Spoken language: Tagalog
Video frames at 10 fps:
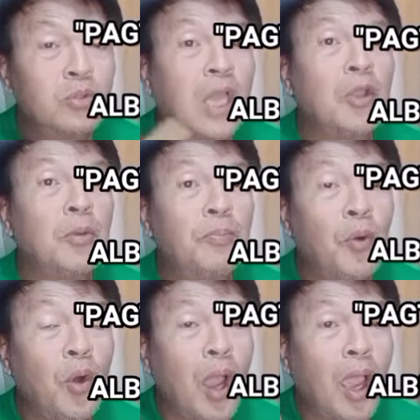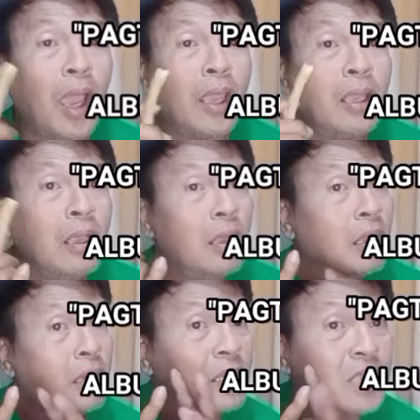kung tayo po
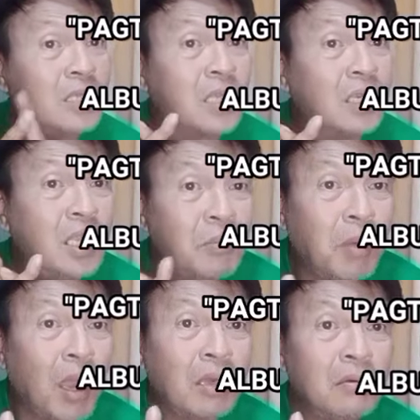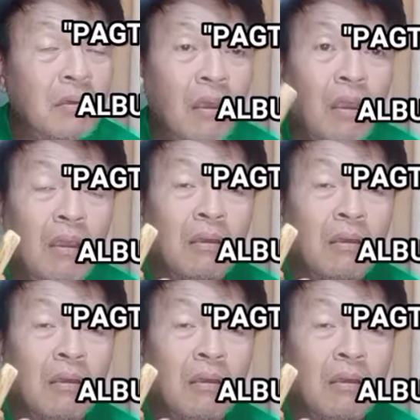ay nasasaniban,